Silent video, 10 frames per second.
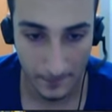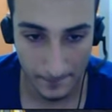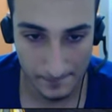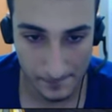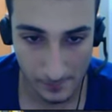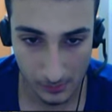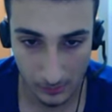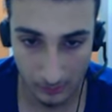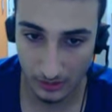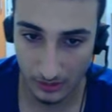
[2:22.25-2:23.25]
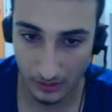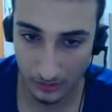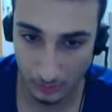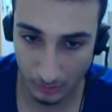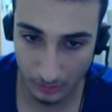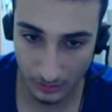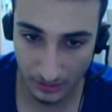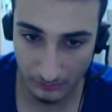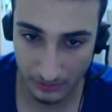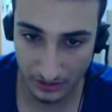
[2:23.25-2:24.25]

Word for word: E, bunlar turunculanmış.